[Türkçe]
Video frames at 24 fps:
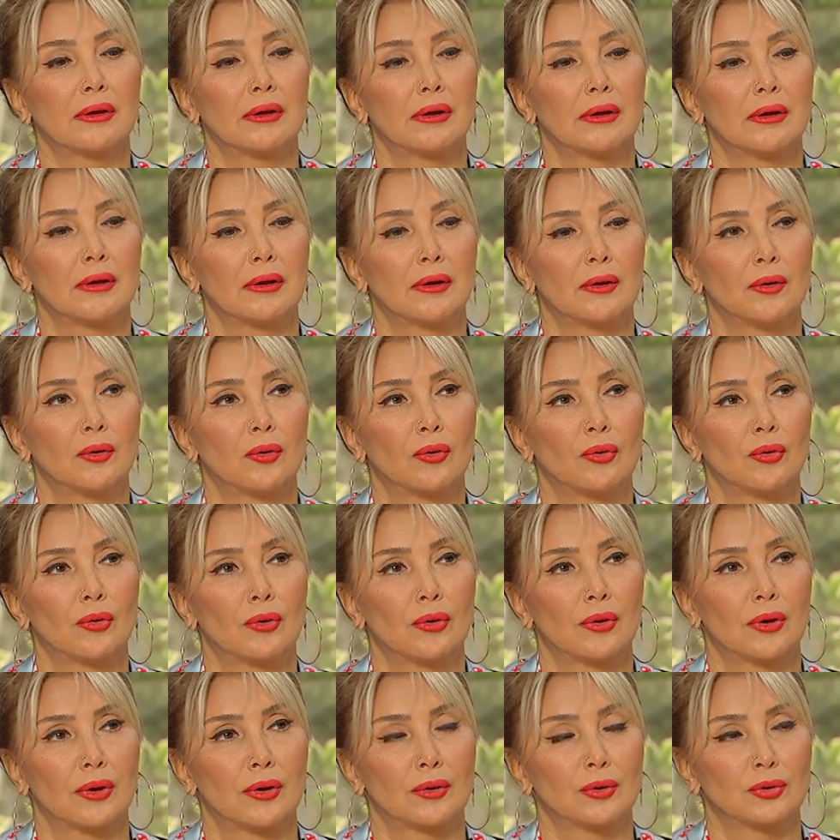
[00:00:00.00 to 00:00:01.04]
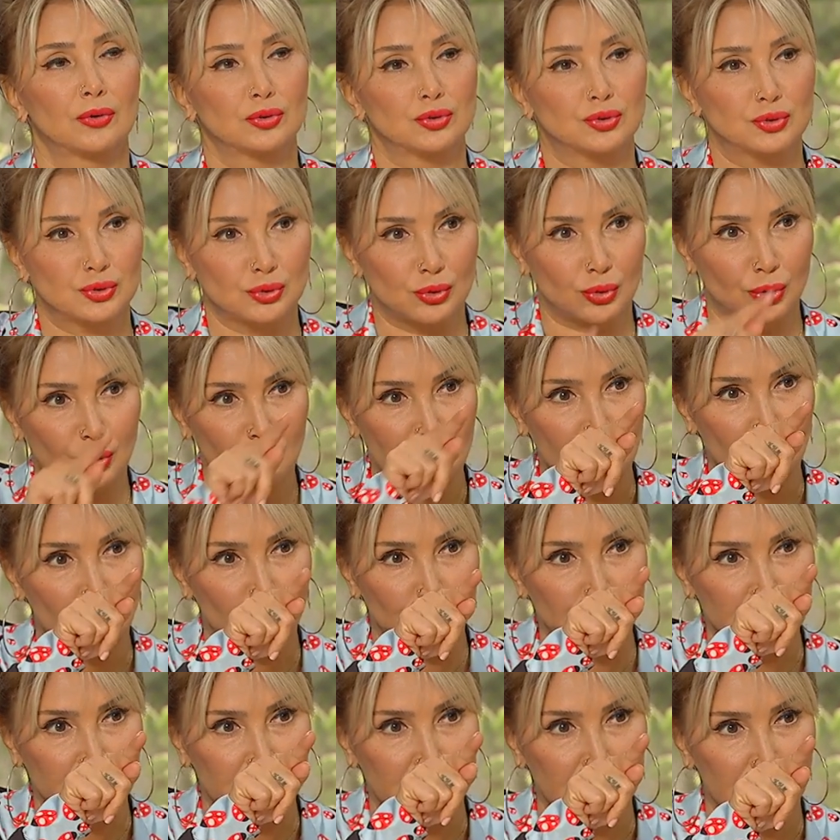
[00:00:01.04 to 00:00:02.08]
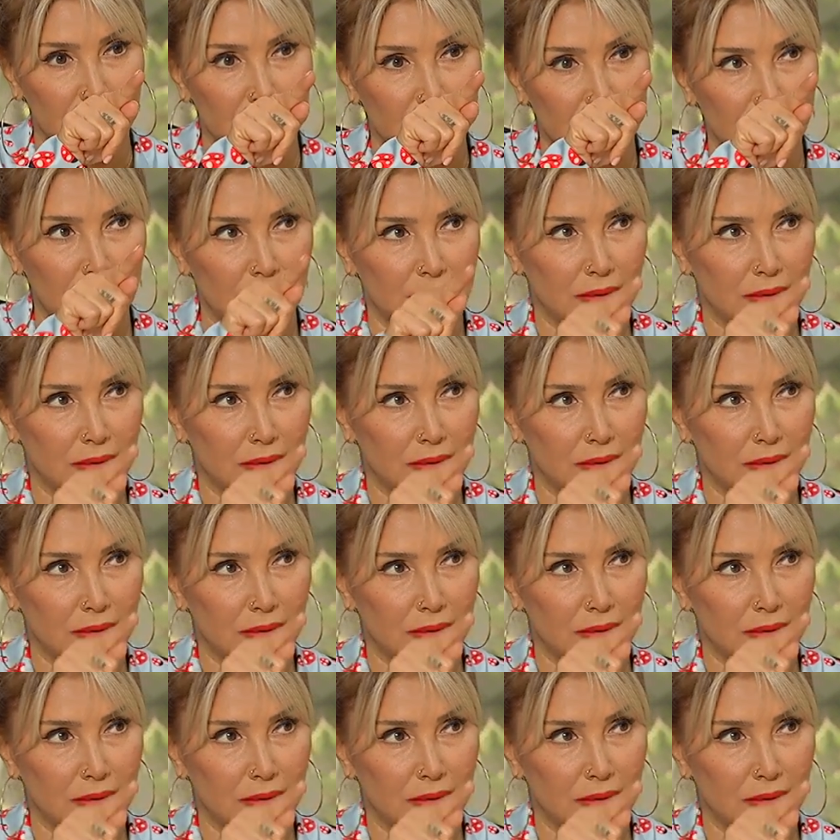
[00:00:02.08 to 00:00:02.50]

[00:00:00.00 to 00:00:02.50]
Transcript: Sosuna mı? Gel gel gel Oraya, bak. oradaki. Gel gel.